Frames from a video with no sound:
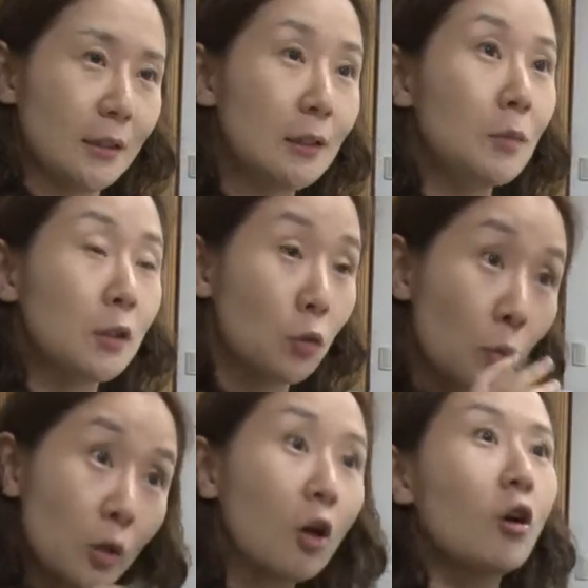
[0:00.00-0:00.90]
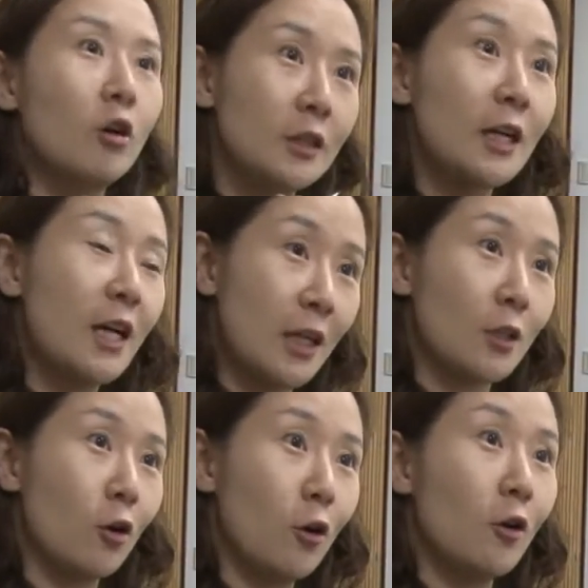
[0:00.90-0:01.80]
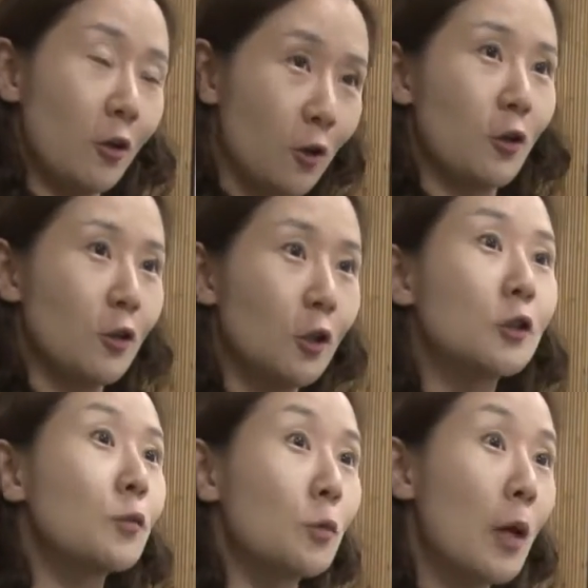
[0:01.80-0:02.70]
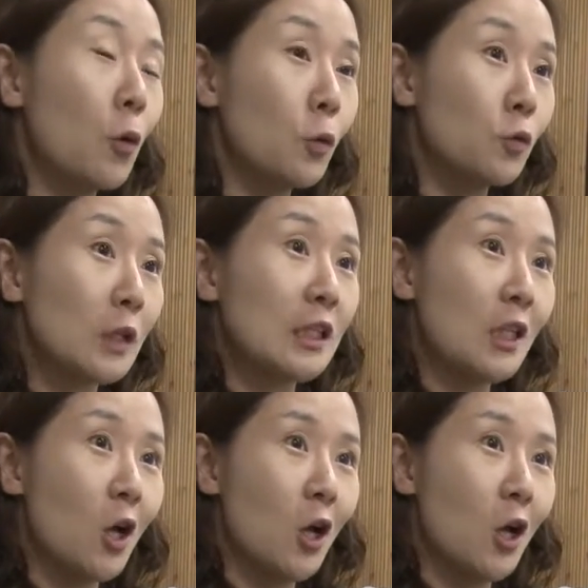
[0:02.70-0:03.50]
의미를 좀 더 생각해서, 생각해서 연습 좀 해올 수 있겠어?